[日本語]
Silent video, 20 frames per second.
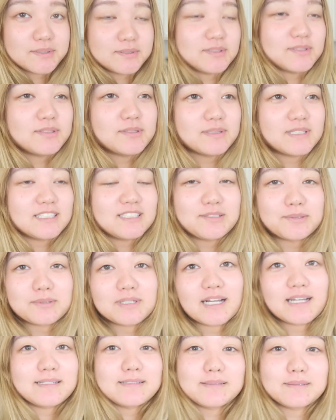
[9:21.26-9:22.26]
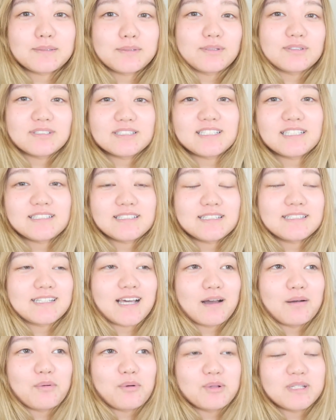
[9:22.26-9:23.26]
ちょっとそんな紹介すること全然
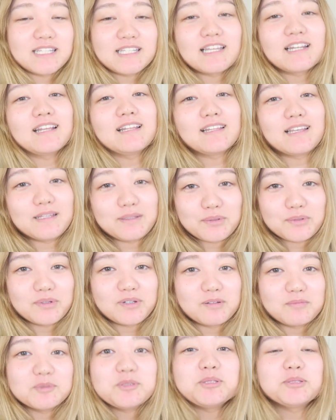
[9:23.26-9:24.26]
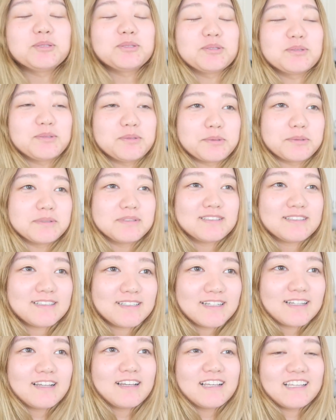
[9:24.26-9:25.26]
参考にならないというか、むしろちょっと
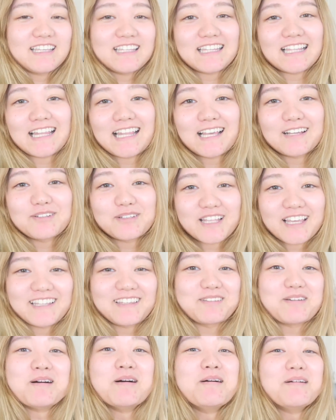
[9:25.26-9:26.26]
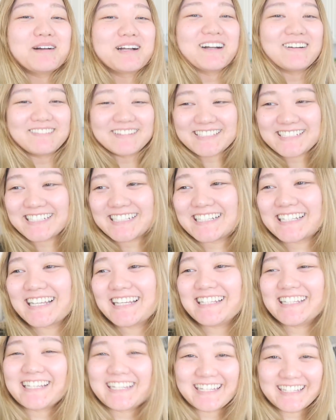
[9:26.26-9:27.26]
汚くないと思うかもしれな
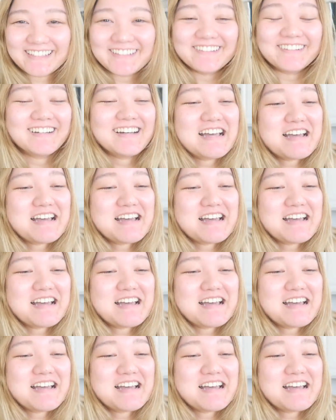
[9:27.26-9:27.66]
いんだけど